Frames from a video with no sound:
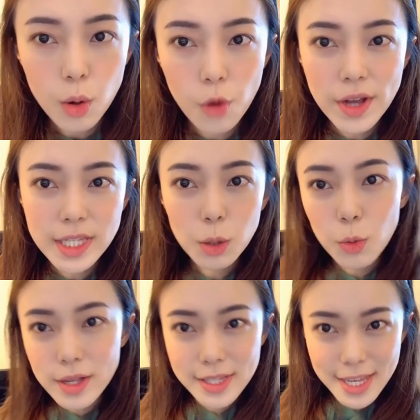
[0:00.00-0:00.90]
我发现我
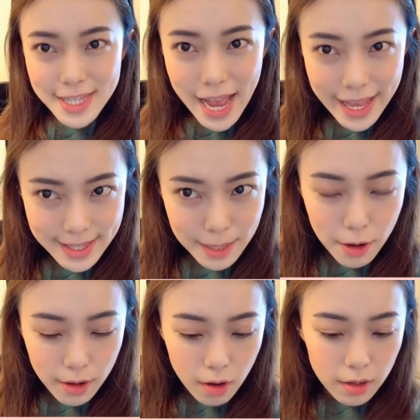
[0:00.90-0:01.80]
忘记擦眼睫
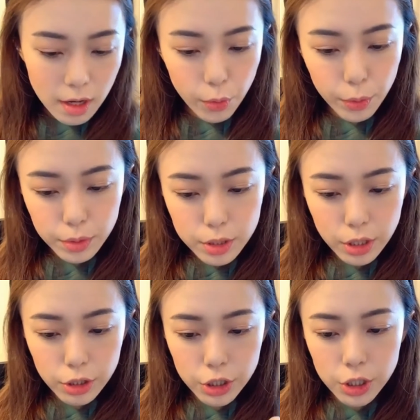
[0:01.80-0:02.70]
毛膏了，我用的这
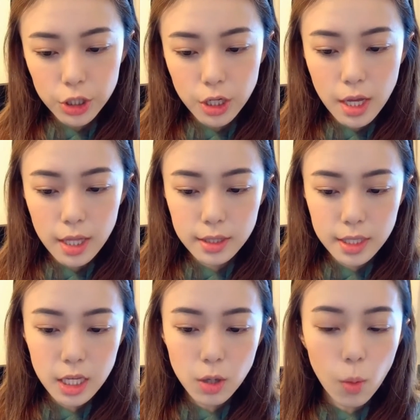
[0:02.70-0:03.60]
个是
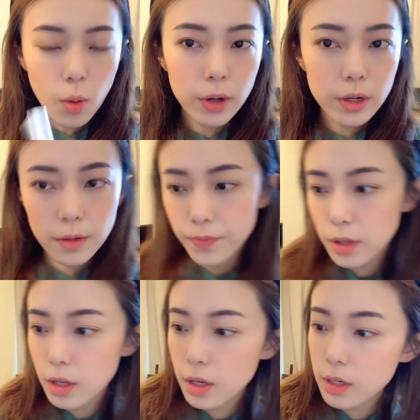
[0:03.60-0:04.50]
Dior
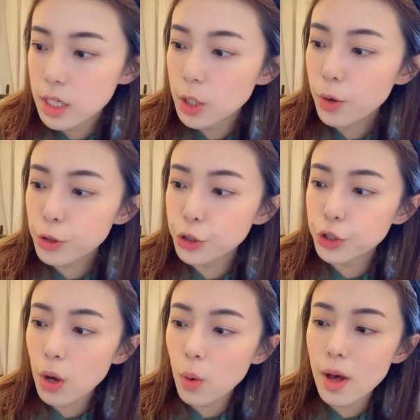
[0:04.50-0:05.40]
Dior
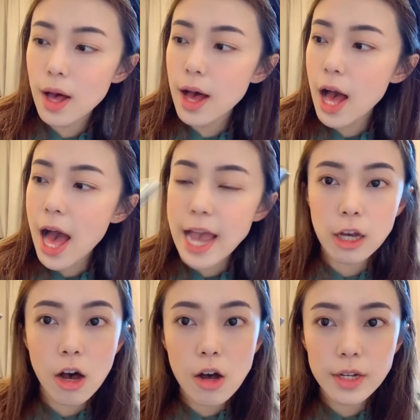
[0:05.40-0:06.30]
Show
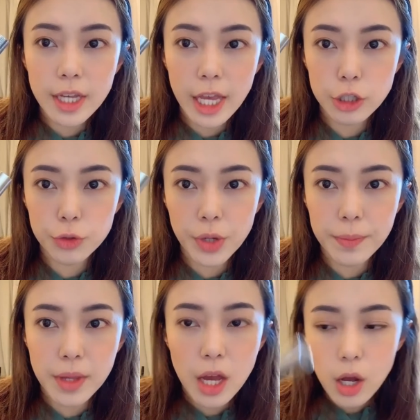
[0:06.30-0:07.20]
Iconic
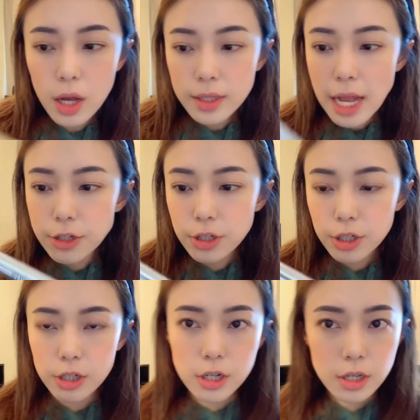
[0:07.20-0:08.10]
Extreme，它这
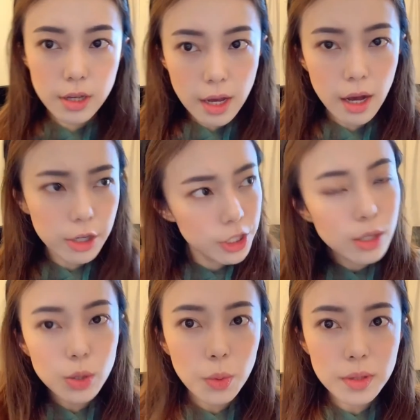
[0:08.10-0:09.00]
是呃
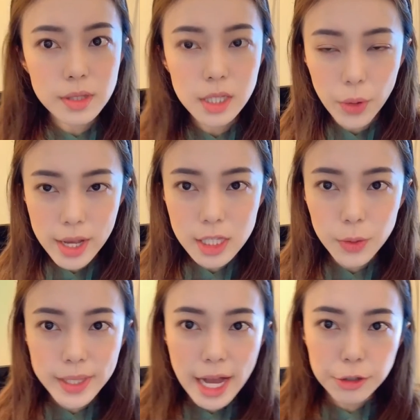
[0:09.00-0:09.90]
深棕色的，我很喜
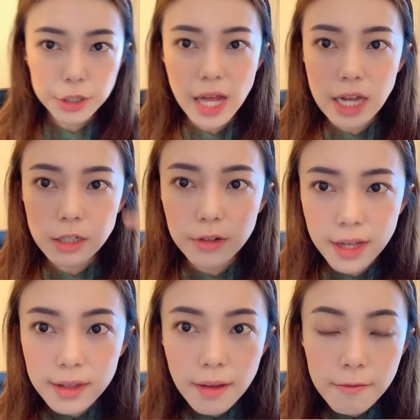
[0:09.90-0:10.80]
欢它，就是它是
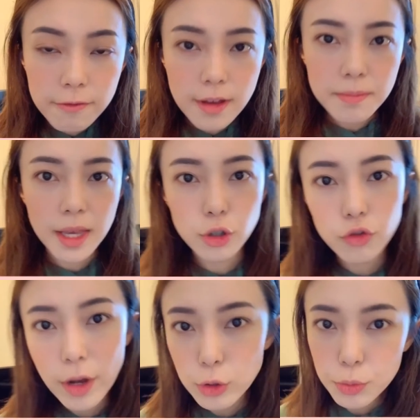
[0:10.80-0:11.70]
根根分明，
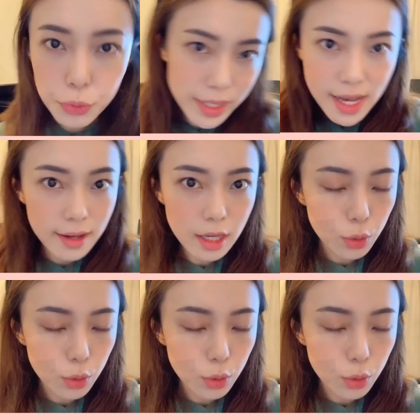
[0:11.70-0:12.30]
就完全不会苍蝇